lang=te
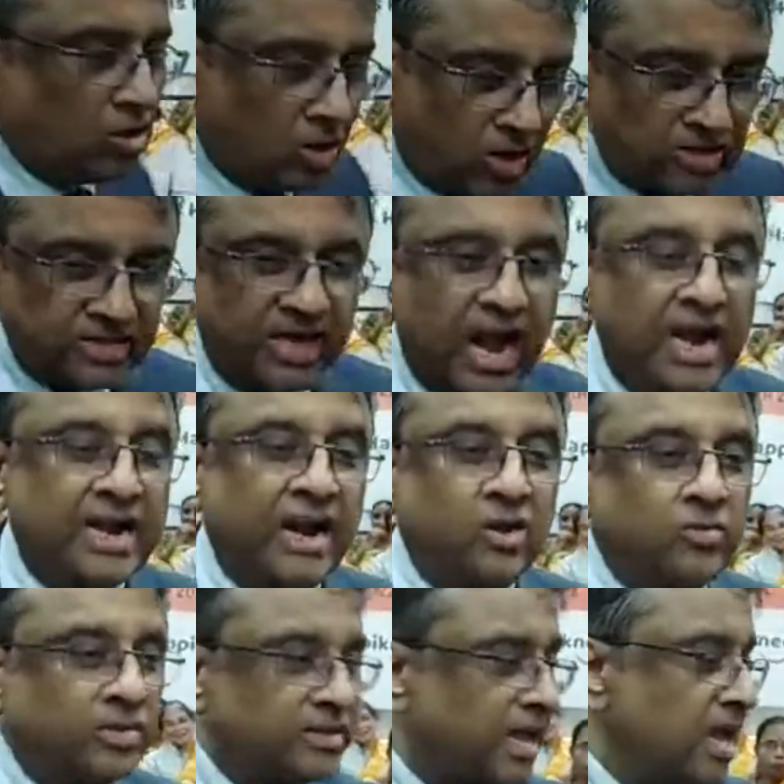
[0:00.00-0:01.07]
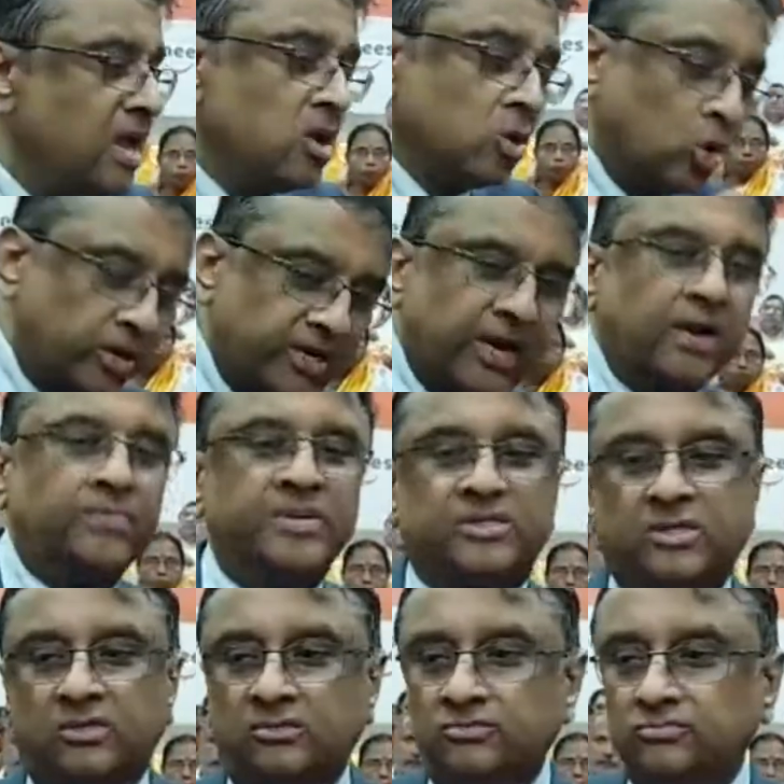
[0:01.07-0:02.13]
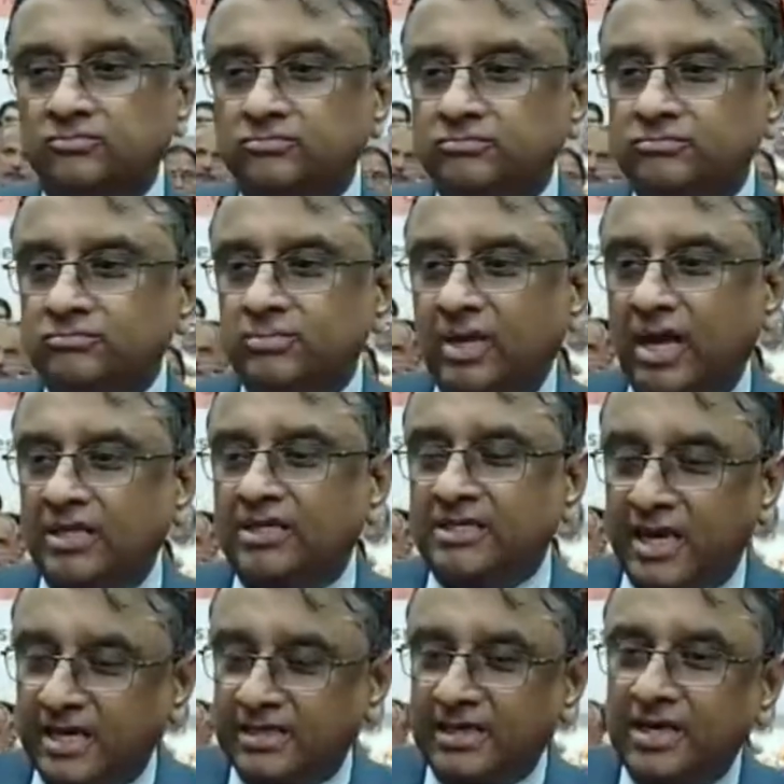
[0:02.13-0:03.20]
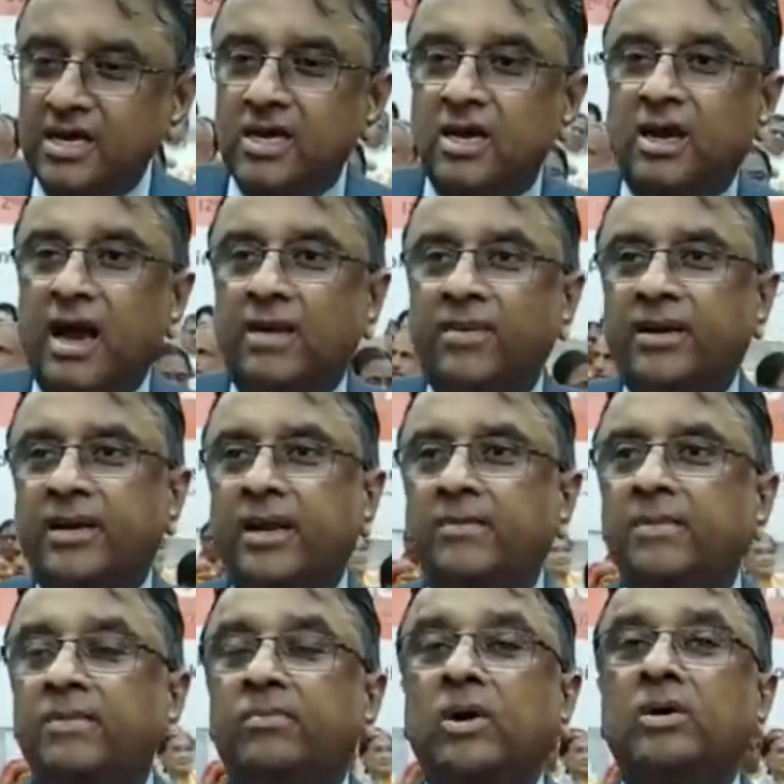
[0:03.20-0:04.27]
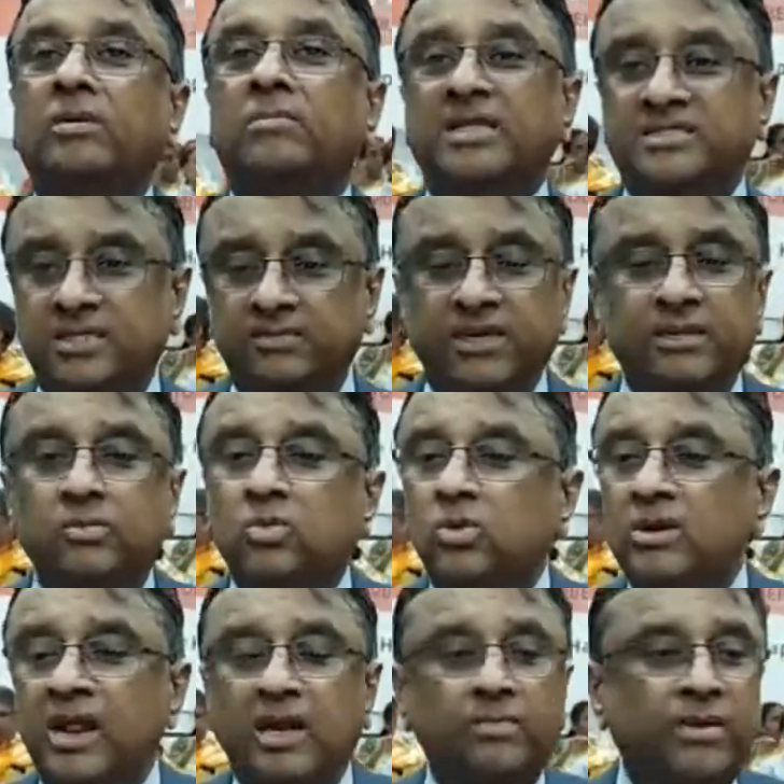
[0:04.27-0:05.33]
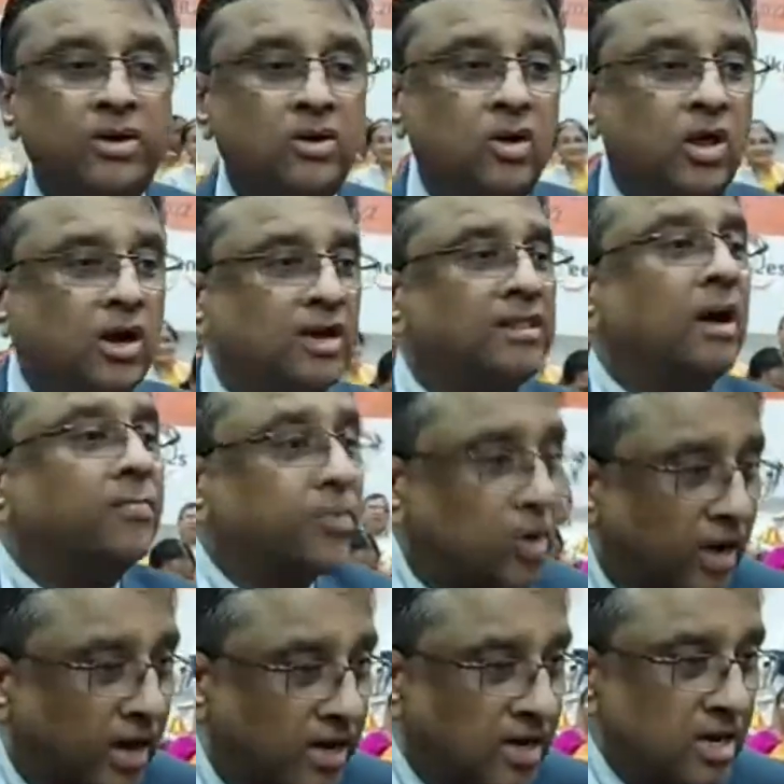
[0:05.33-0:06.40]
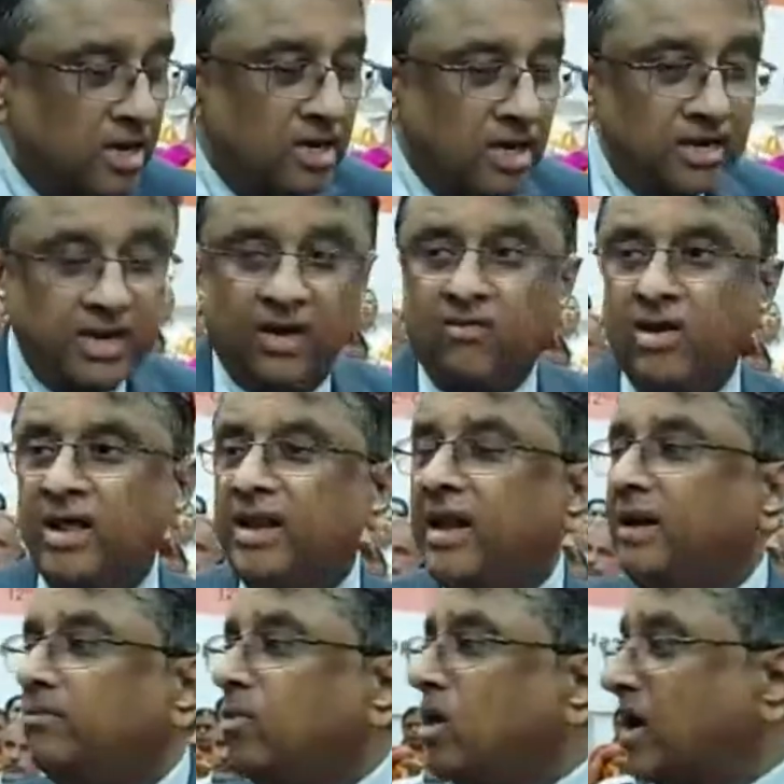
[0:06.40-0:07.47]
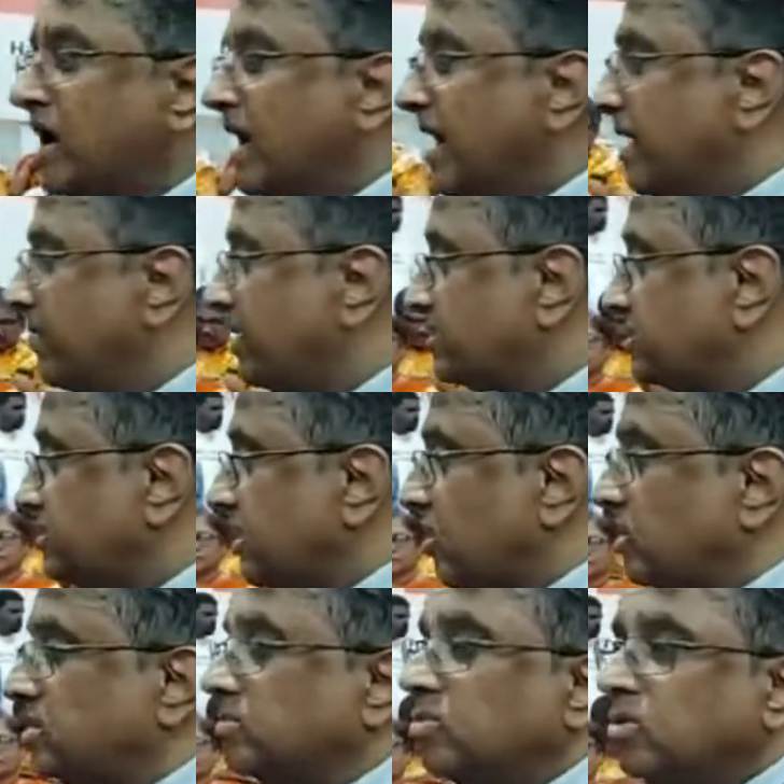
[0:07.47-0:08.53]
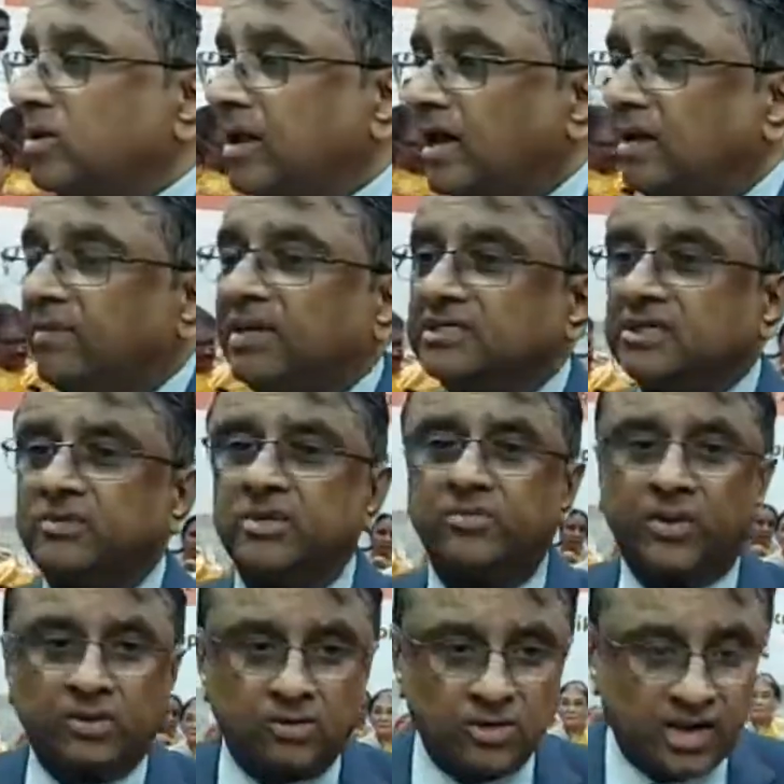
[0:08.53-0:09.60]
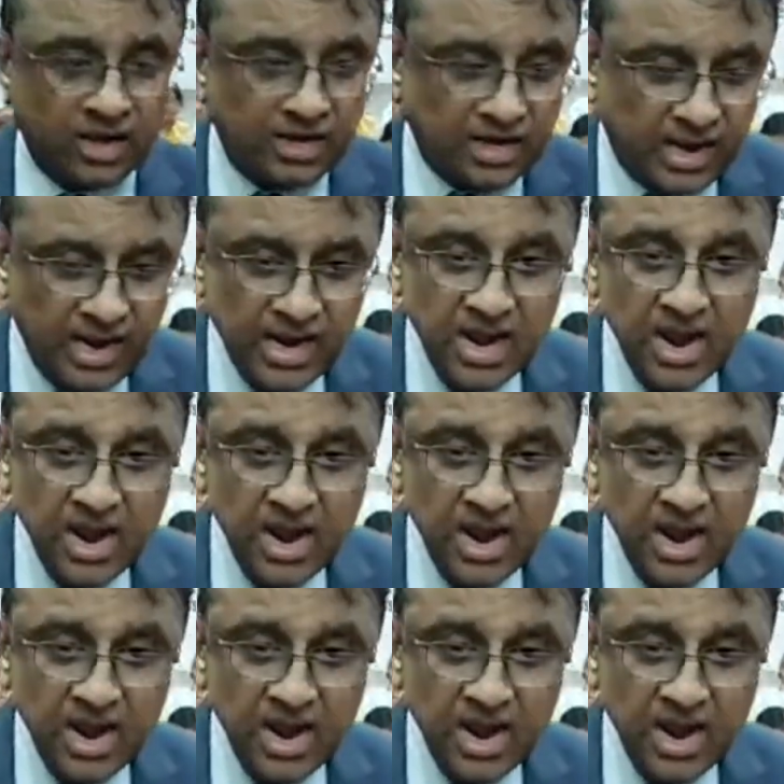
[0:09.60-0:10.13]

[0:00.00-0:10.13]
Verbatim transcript: రెండో రోజే వాళ్ళు నడవపోతే కొట్టి నడిపిస్తాం అది సంగతి కాబట్టి మంచం మీద మూడు నెలలు పడుకోవాలనేది అపోహ ఎవరైనా మోకాళ్ళ ఆపరేషన్ తర్వాత మూడు నెలలు మంచం మీద పడుకున్నారంటే